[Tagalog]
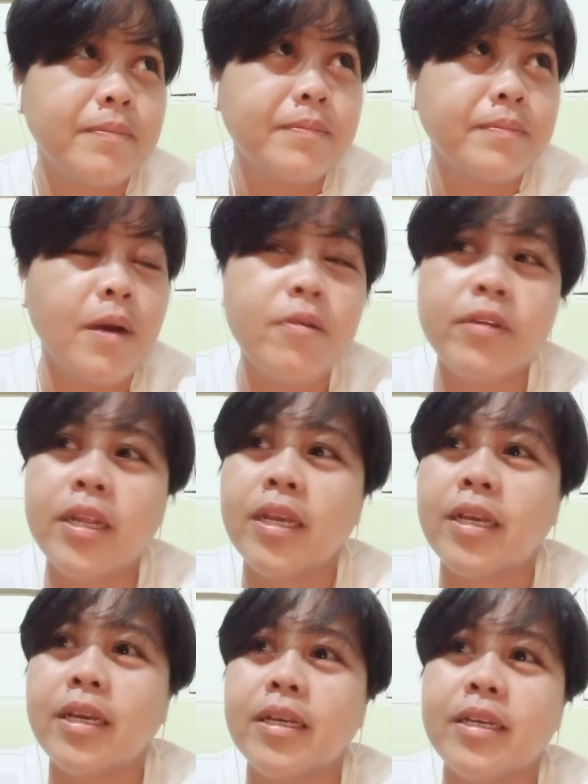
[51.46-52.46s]

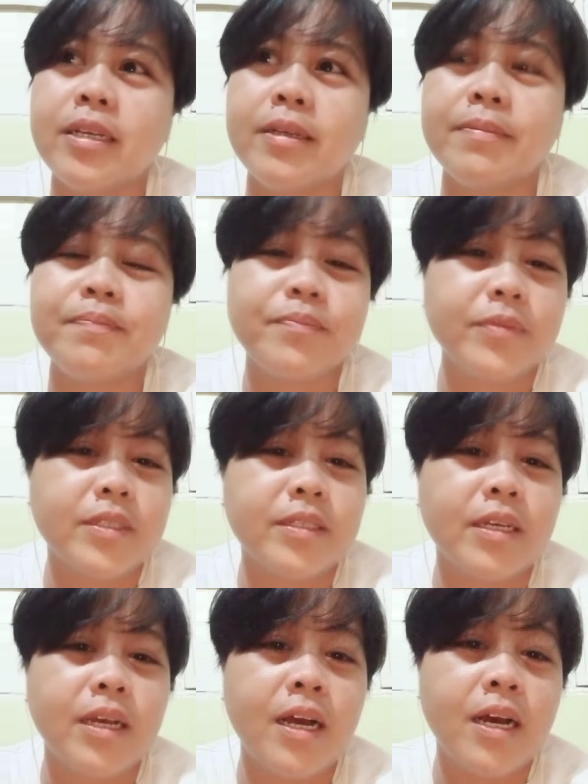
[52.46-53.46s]
maunang
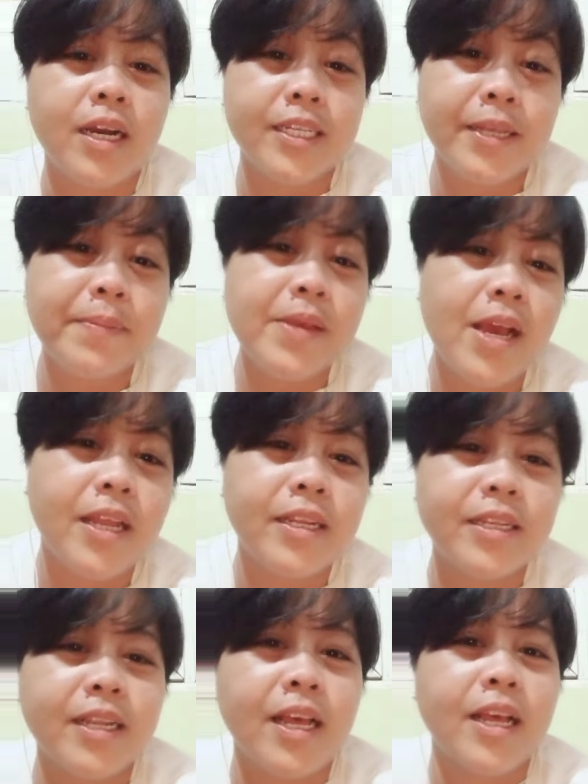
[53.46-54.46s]
uh, kasabihan
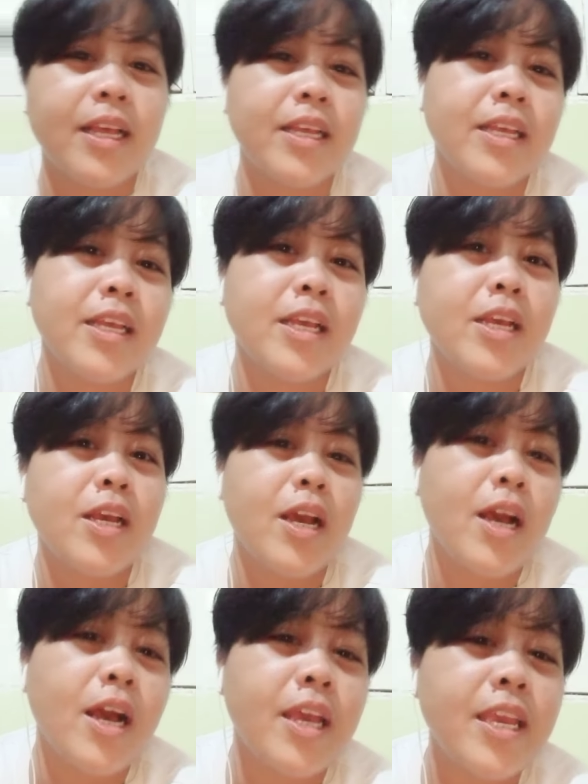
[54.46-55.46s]
na
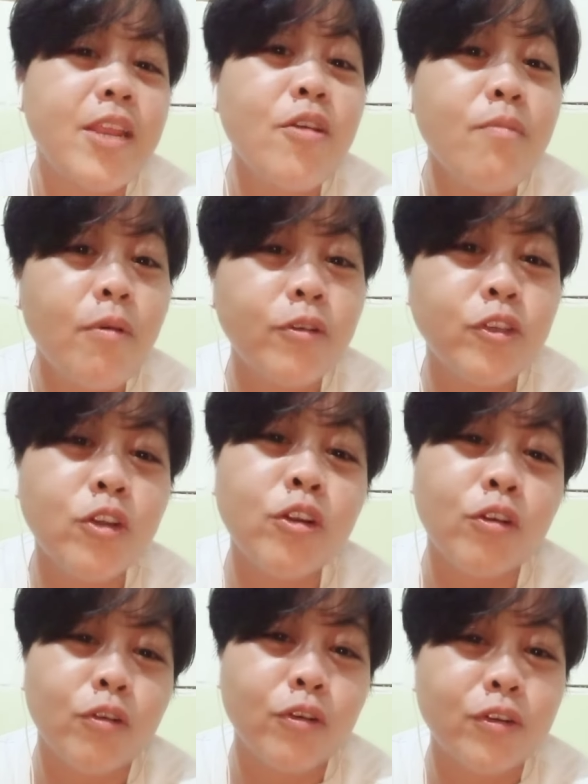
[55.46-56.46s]
inumog
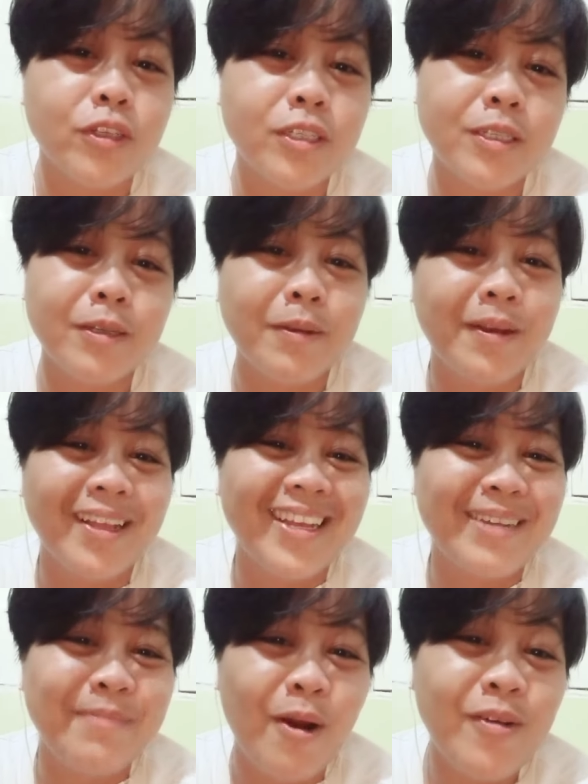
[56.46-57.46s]
zonrox
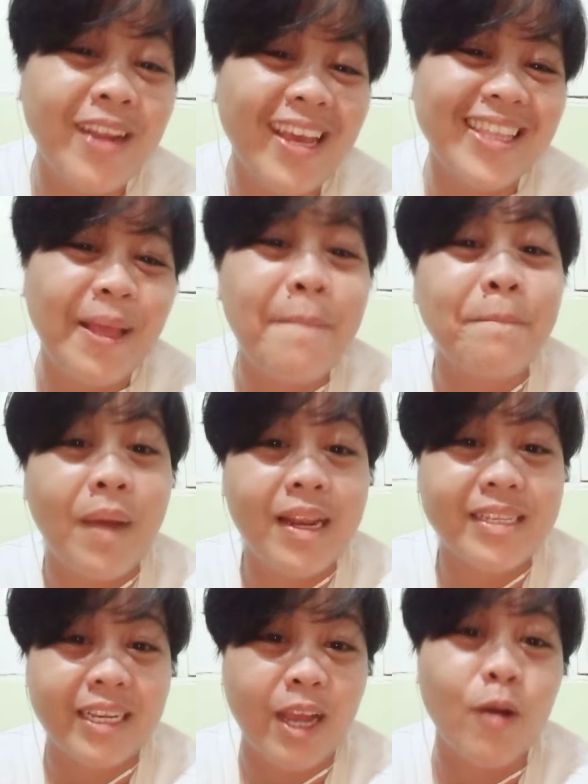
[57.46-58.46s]
maunay tambal
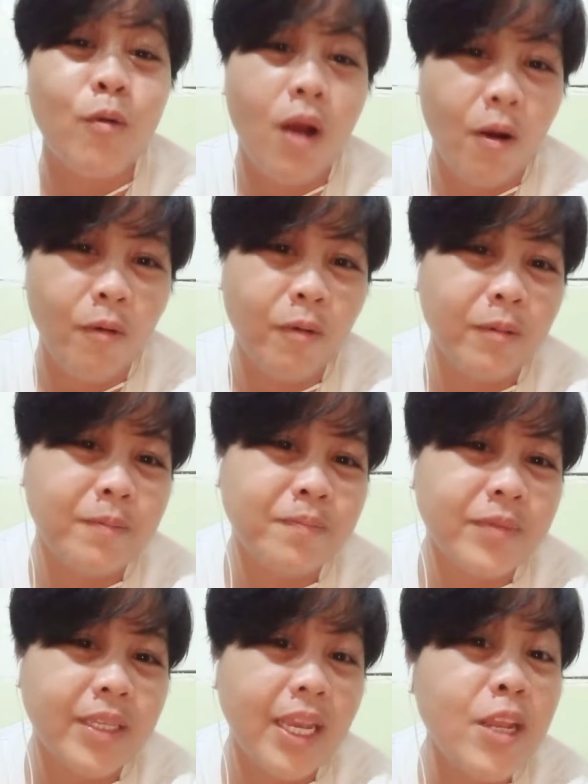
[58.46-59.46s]
sa kauhaw
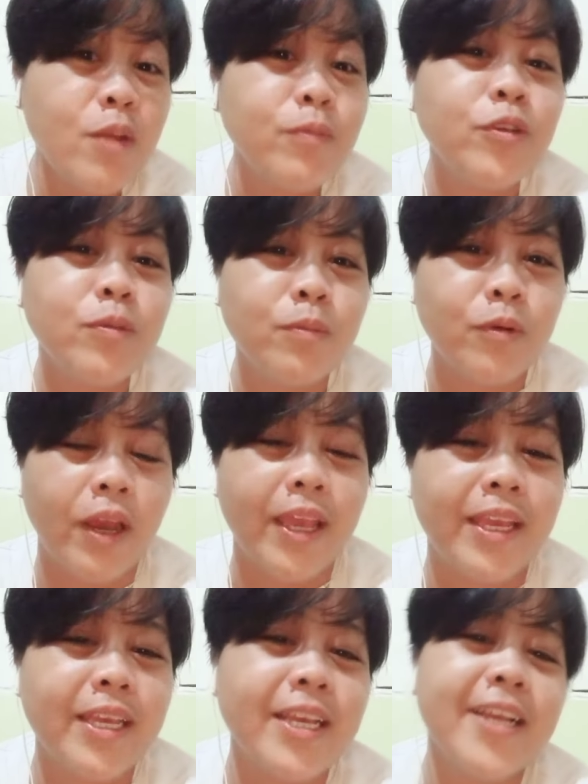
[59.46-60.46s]
inamjud jud mo kay.
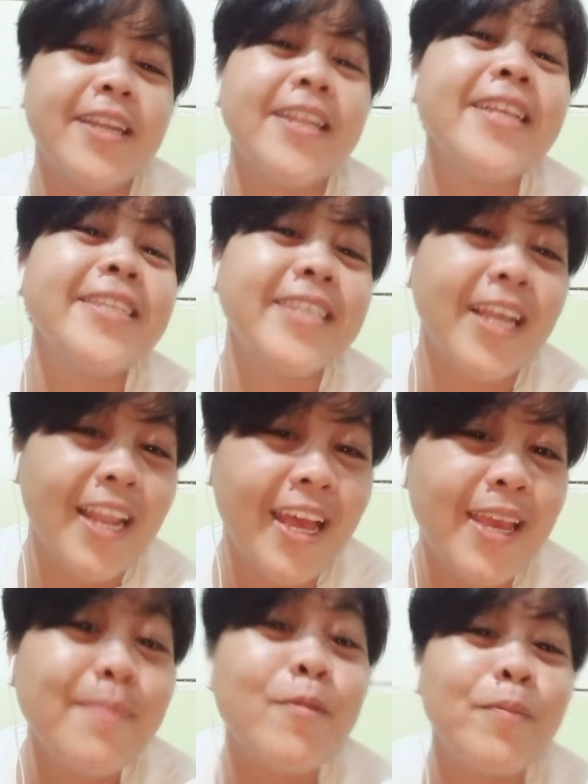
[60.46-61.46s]

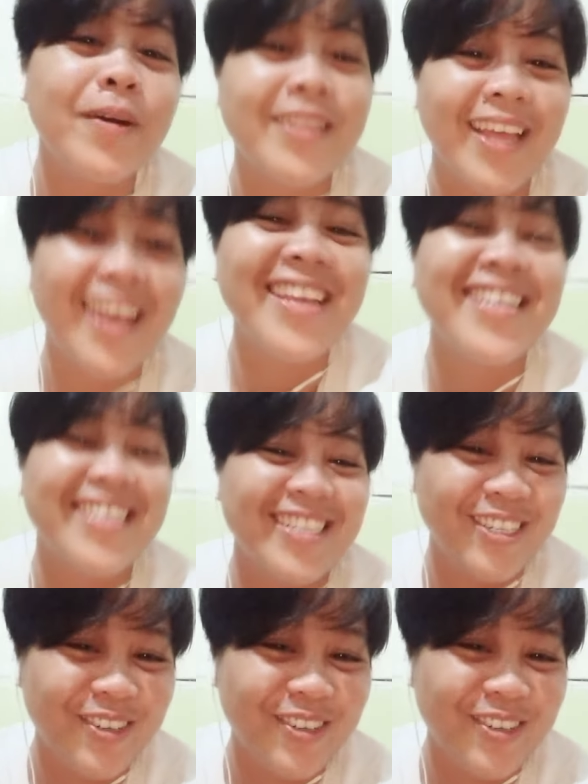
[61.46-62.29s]
Ninjalay mo patay ninjo